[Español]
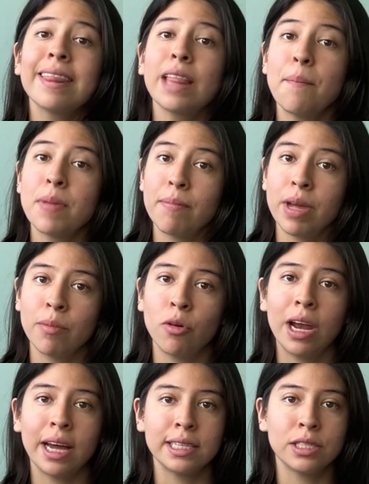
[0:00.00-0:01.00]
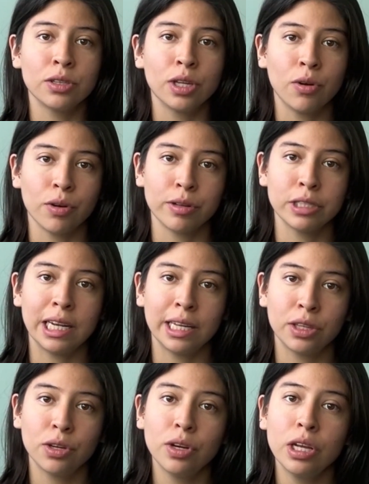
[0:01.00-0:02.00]
También veremos la gestión de correos
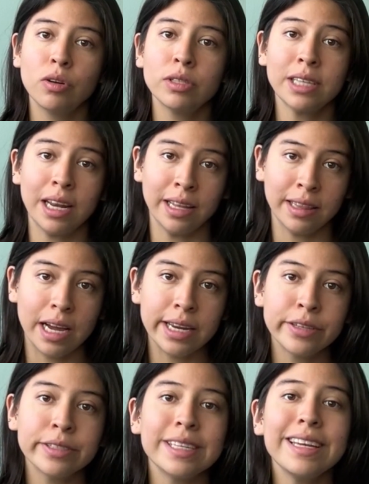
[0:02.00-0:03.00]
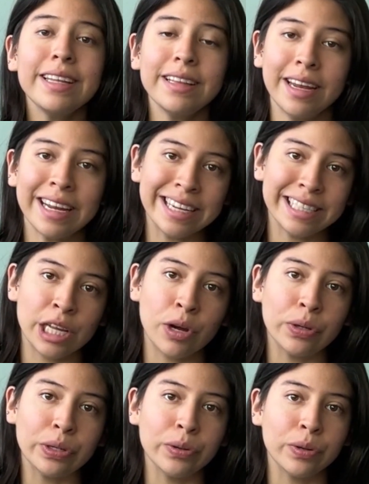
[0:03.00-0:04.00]
electrónicos, calendarios y tareas de
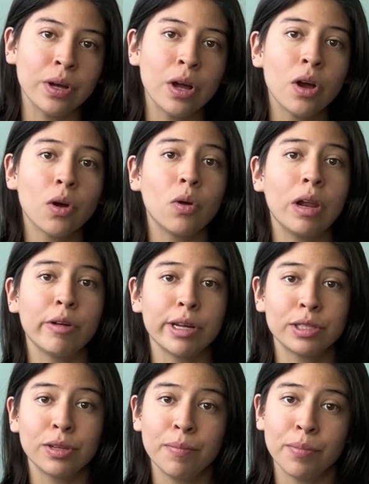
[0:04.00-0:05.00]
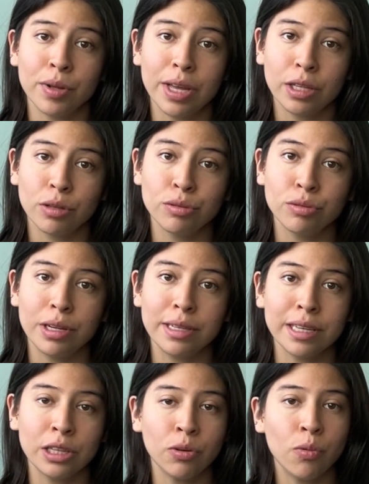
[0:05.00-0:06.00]
Outlook, colaboración en proyectos
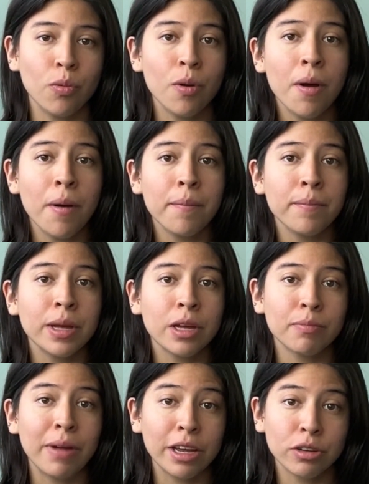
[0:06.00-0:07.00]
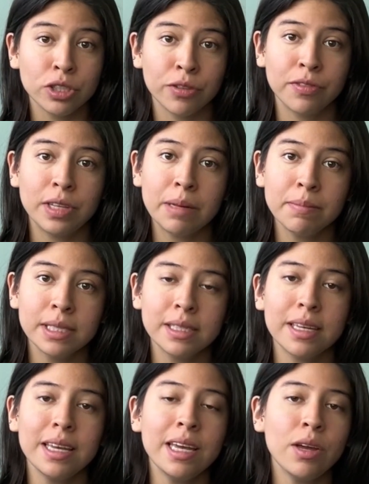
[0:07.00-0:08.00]
utilizando Microsoft Teams
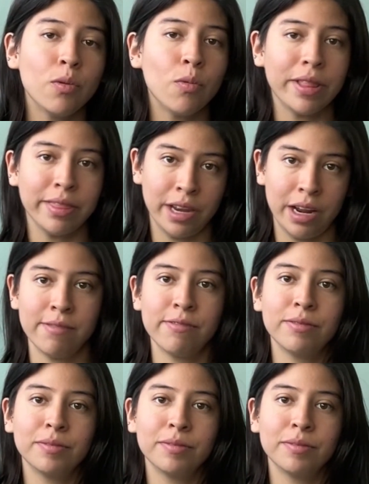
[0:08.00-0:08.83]
y OneDrive.